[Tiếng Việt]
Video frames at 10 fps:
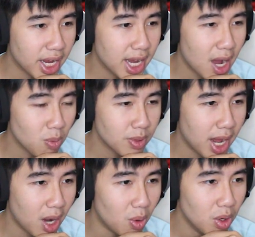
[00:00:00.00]
ngành học
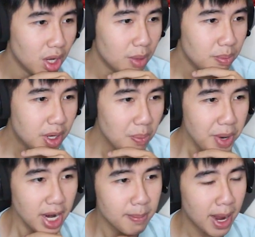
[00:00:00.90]
nào Mình không
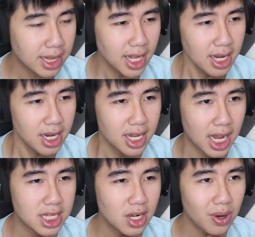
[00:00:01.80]
biết là bà Tân thì
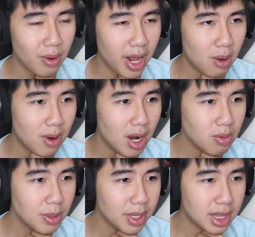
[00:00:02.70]
ngày xưa có học đại học
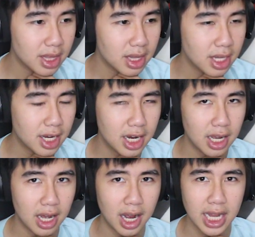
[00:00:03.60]
không Nhưng mà
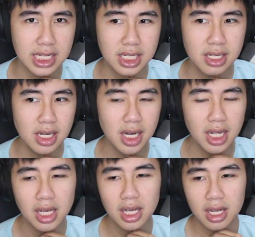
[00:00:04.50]
à, ngày xưa
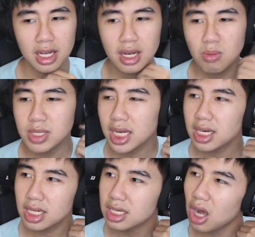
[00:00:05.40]
ấy Nông
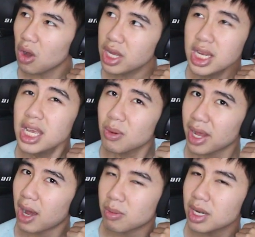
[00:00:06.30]
dân các thứ họ ít khi học
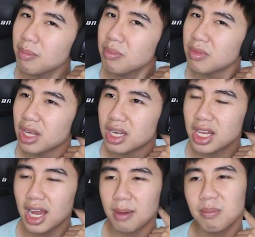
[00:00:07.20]
đại học lắm
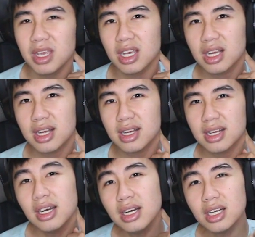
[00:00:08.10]
Nên là mình
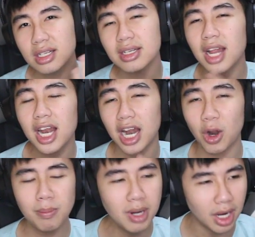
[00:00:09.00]
cứ Đây là
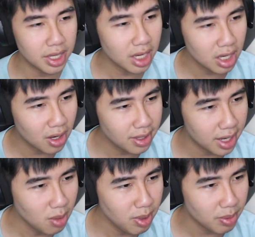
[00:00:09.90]
đoán bừa nhá Coi như
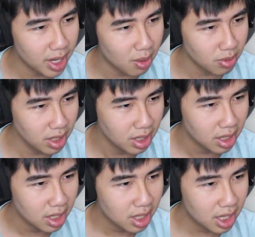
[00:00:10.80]
là không học đại học đi
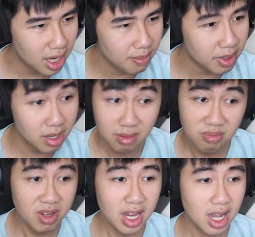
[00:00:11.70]
Nên là mình
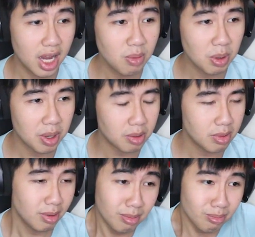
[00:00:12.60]
Yeah, không học đại học
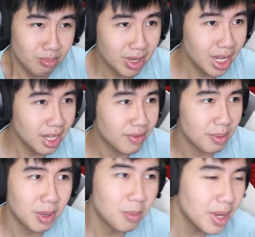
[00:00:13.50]
đi mình nghĩ là như
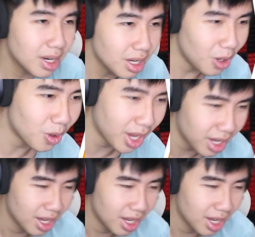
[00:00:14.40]
vậy, mình không biết nữa Ok,